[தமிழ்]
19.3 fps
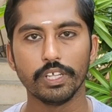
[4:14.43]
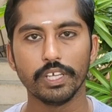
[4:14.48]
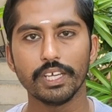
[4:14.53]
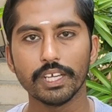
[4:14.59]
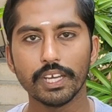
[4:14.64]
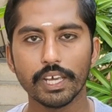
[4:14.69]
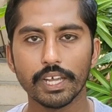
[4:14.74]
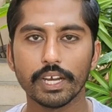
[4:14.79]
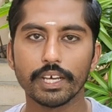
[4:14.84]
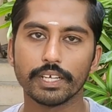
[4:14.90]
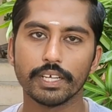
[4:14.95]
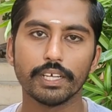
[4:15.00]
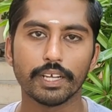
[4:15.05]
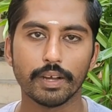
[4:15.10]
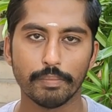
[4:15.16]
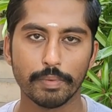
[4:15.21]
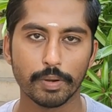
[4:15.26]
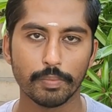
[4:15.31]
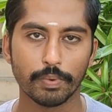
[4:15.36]
நீங்களும் எனக்கு
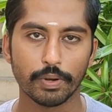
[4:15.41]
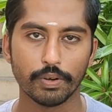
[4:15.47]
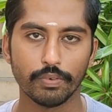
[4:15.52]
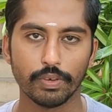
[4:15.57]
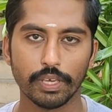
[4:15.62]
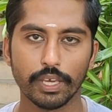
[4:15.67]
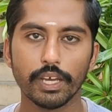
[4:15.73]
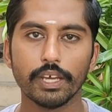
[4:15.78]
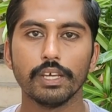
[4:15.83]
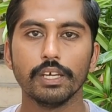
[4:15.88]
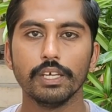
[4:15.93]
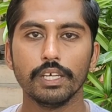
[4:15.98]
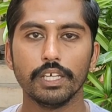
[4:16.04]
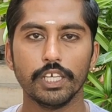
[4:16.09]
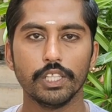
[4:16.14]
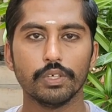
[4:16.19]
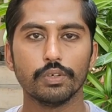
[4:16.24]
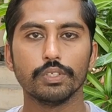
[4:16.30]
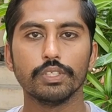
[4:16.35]
கமெண்ட் பண்ணுவீங்க
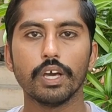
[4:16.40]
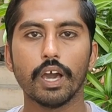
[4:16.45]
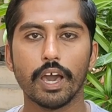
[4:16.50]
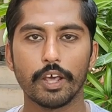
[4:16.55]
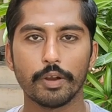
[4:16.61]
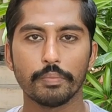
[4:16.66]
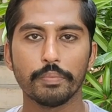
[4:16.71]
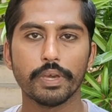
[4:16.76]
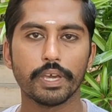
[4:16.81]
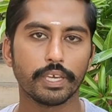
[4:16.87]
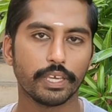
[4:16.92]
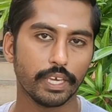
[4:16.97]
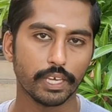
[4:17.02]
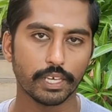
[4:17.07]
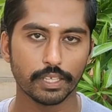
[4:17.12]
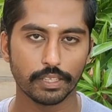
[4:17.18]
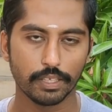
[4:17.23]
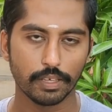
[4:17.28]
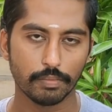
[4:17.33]
இது வந்து அருமையாக
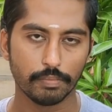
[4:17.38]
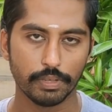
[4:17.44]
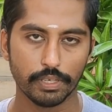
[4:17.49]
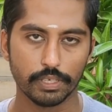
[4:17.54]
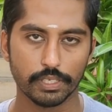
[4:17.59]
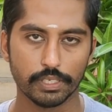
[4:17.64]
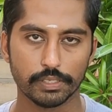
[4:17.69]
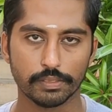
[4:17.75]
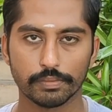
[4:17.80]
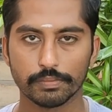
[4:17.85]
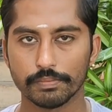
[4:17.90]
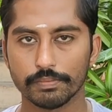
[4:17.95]
கேட்குது அப்படின்னு